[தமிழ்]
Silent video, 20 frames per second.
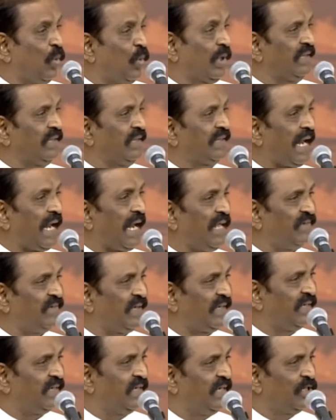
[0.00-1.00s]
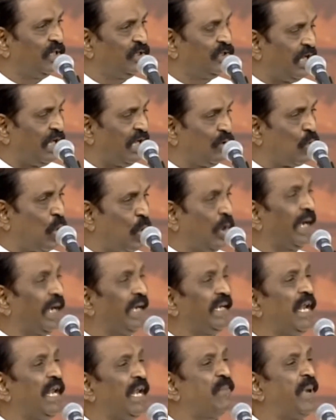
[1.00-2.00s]
ஒரு தலைவன் தன்
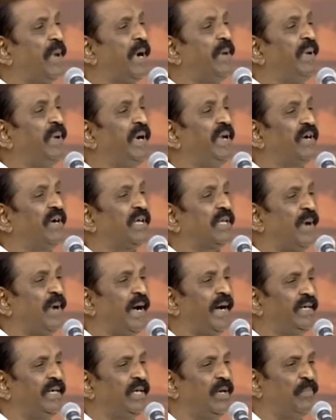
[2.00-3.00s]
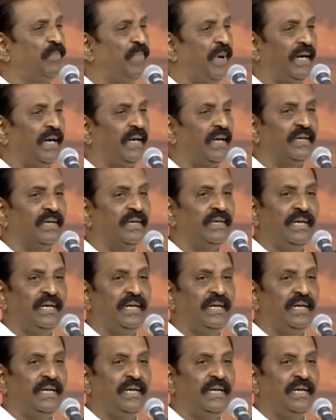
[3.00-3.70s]
கொள்கையில் அப்படி பிடிவாதமாக இருப்பான்